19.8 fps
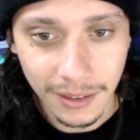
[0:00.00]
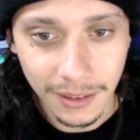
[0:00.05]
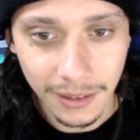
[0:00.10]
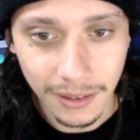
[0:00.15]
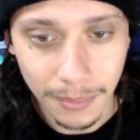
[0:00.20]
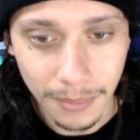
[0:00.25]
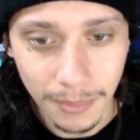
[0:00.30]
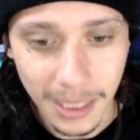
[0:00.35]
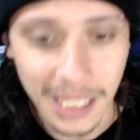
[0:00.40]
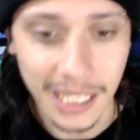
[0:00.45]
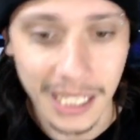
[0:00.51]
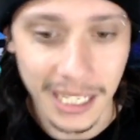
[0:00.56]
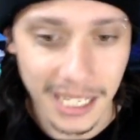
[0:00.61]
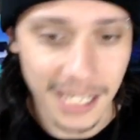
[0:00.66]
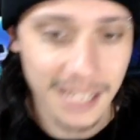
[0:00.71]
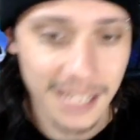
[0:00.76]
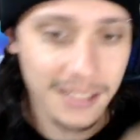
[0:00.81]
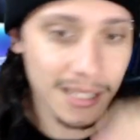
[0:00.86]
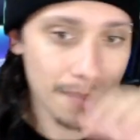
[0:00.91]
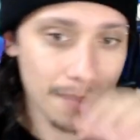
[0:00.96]

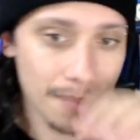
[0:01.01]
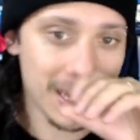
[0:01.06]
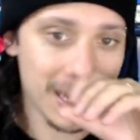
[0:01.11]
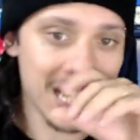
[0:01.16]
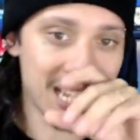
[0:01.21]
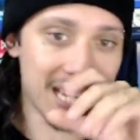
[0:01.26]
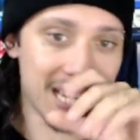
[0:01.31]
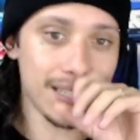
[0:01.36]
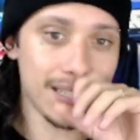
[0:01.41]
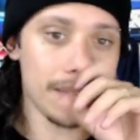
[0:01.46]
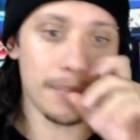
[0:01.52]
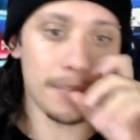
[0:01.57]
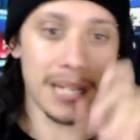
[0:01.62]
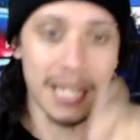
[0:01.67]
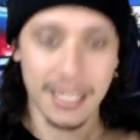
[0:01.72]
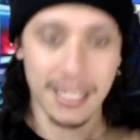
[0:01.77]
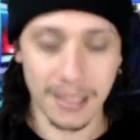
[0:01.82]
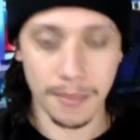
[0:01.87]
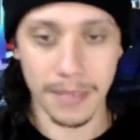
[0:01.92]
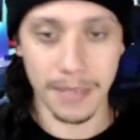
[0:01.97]
Beleza, beleza,
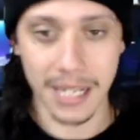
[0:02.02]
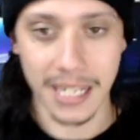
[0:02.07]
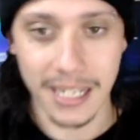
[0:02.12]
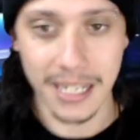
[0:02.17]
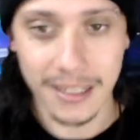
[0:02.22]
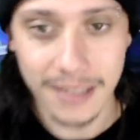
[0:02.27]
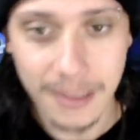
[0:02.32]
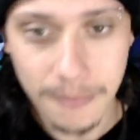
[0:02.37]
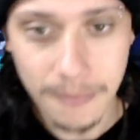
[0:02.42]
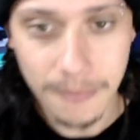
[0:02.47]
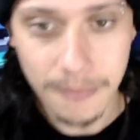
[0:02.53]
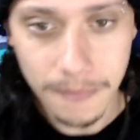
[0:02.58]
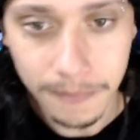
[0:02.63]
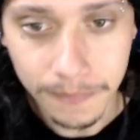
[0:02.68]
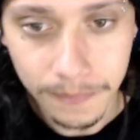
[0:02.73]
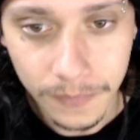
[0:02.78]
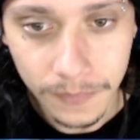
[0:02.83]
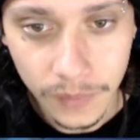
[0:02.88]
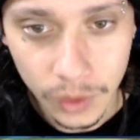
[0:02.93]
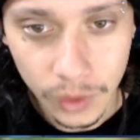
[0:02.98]
beleza, beleza.
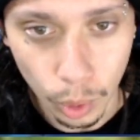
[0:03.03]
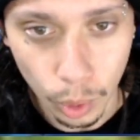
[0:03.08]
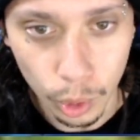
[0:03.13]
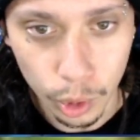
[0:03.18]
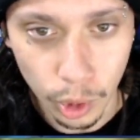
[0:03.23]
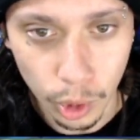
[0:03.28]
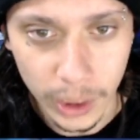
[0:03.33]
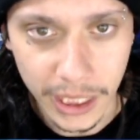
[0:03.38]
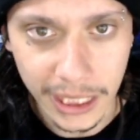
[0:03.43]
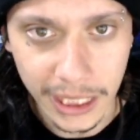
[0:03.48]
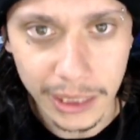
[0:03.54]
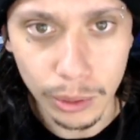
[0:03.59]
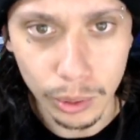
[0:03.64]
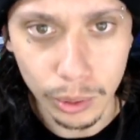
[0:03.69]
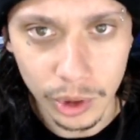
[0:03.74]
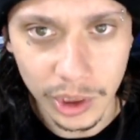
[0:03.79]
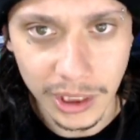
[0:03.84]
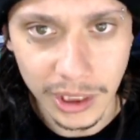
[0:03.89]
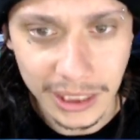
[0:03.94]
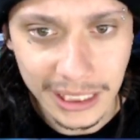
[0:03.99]
Tô sonhando
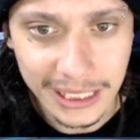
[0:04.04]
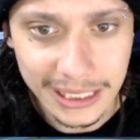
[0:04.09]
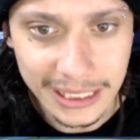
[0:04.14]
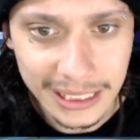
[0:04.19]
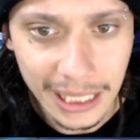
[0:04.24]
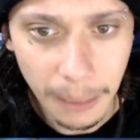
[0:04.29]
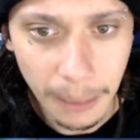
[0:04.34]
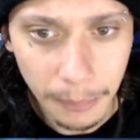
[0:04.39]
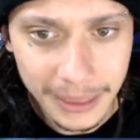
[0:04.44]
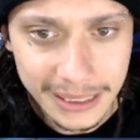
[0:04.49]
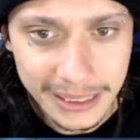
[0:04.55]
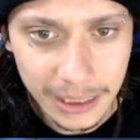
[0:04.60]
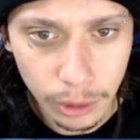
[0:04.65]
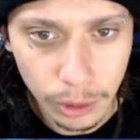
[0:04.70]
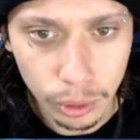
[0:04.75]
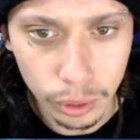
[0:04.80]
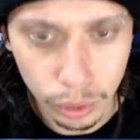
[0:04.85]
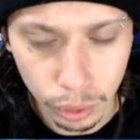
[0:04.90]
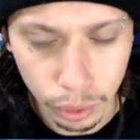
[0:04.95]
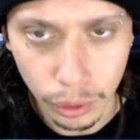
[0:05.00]
sim ainda, rapaziada.
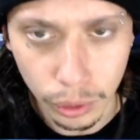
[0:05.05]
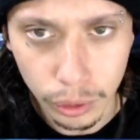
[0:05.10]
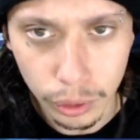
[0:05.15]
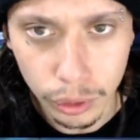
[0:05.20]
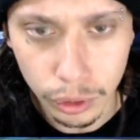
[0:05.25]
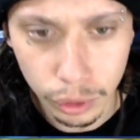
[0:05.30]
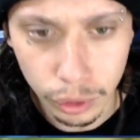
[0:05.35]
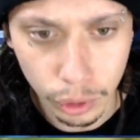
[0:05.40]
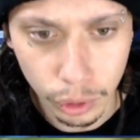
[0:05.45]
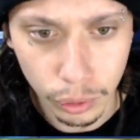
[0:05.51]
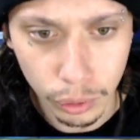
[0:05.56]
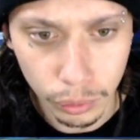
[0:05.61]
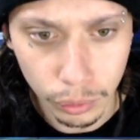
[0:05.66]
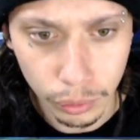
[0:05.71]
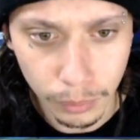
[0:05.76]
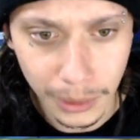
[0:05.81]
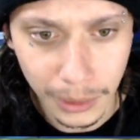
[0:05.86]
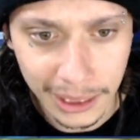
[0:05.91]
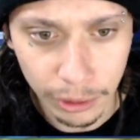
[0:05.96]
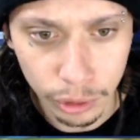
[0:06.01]
Eu sonho, sou um
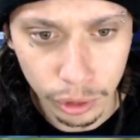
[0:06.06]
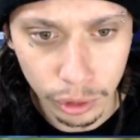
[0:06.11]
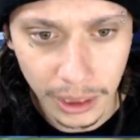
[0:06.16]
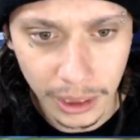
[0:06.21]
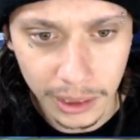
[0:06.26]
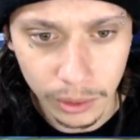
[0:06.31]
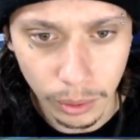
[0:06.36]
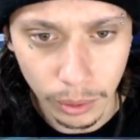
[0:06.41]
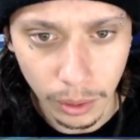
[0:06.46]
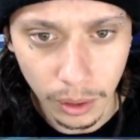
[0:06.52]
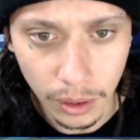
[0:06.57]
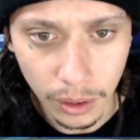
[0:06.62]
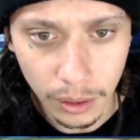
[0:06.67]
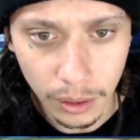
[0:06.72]
menino sonhador.